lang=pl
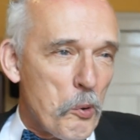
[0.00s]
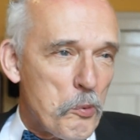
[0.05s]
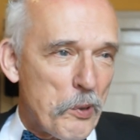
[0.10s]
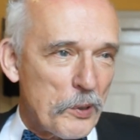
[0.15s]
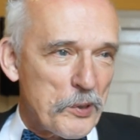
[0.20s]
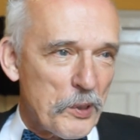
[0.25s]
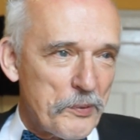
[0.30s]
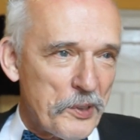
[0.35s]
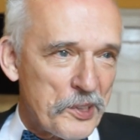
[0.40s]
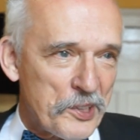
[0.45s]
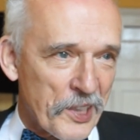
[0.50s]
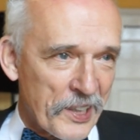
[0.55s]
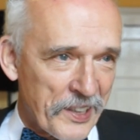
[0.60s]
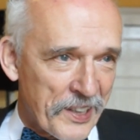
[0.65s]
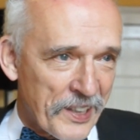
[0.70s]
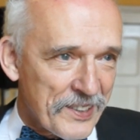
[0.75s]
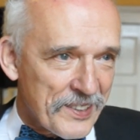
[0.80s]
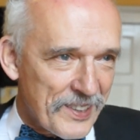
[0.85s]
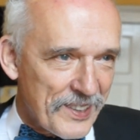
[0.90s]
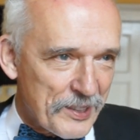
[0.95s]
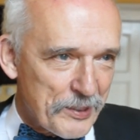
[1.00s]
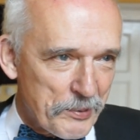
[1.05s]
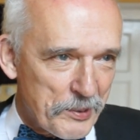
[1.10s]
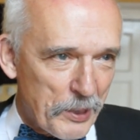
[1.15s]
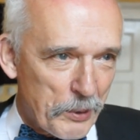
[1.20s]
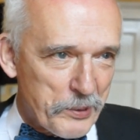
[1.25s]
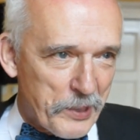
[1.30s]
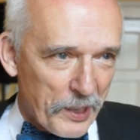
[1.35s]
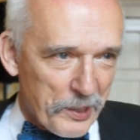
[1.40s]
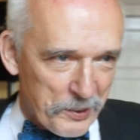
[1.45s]
układowi Schengen, jestem
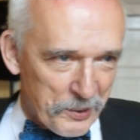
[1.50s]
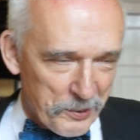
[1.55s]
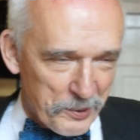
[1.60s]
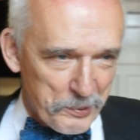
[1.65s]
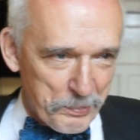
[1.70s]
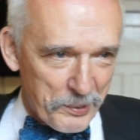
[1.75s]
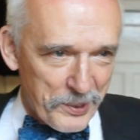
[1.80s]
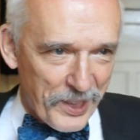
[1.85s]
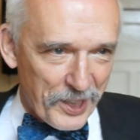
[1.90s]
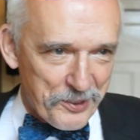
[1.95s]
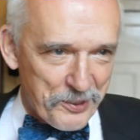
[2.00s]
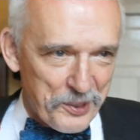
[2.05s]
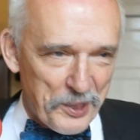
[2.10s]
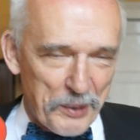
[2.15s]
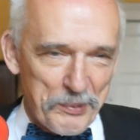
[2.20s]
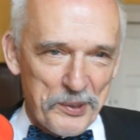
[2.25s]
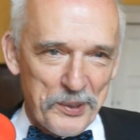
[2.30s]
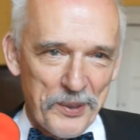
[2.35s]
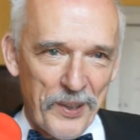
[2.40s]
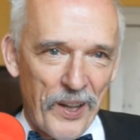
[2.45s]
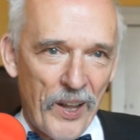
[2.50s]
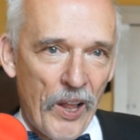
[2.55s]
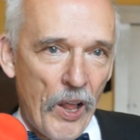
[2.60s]
za autarkią gospodarczą, nie wiem co,